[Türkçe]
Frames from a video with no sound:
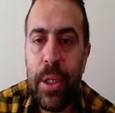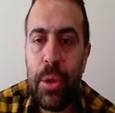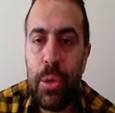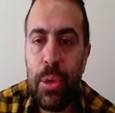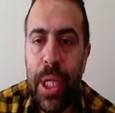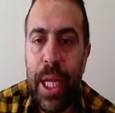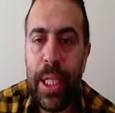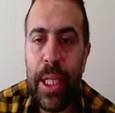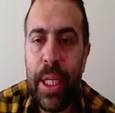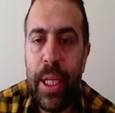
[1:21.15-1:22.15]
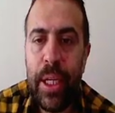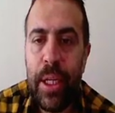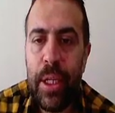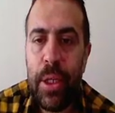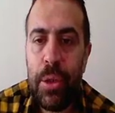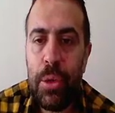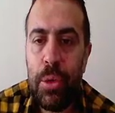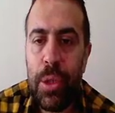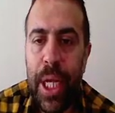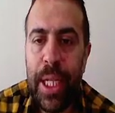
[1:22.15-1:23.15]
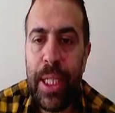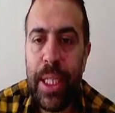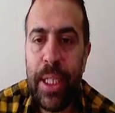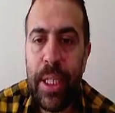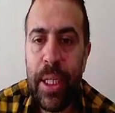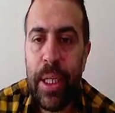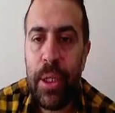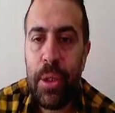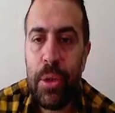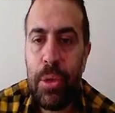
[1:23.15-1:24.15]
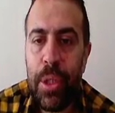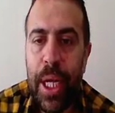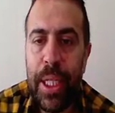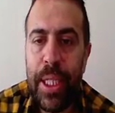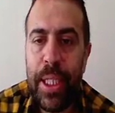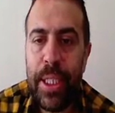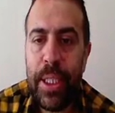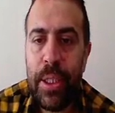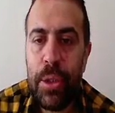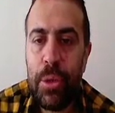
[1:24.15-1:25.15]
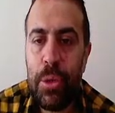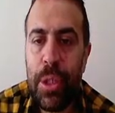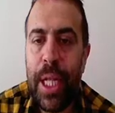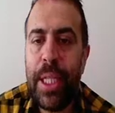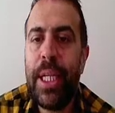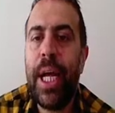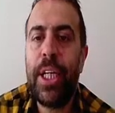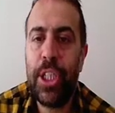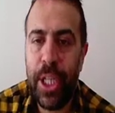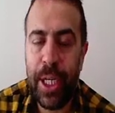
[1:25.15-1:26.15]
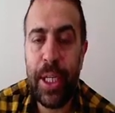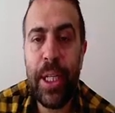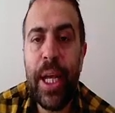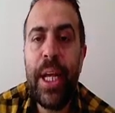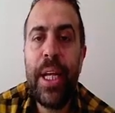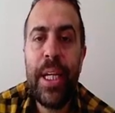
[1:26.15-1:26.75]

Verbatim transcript: güzeldi, güzeldik, güzeldiniz, güzeldiler şeklinde.